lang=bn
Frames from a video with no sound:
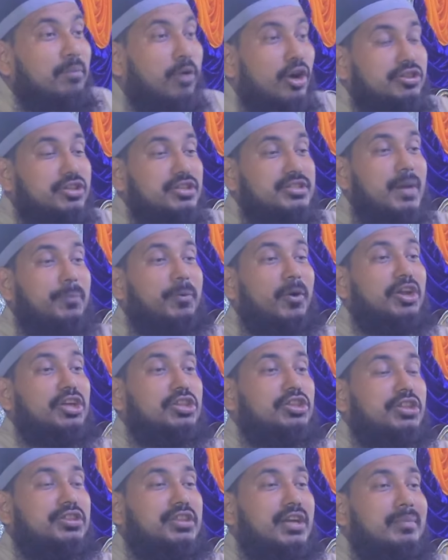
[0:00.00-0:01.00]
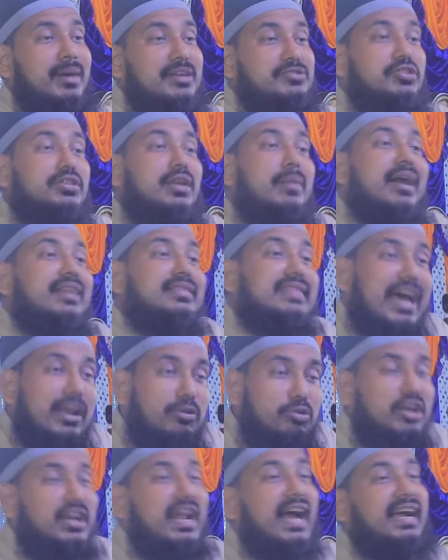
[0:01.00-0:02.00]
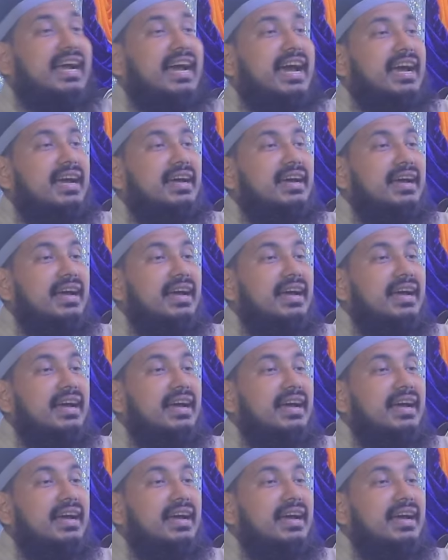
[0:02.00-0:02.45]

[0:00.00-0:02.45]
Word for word: বলতেছে ফরিদুদ্দিন মাসুদ আমার তালুই লাগে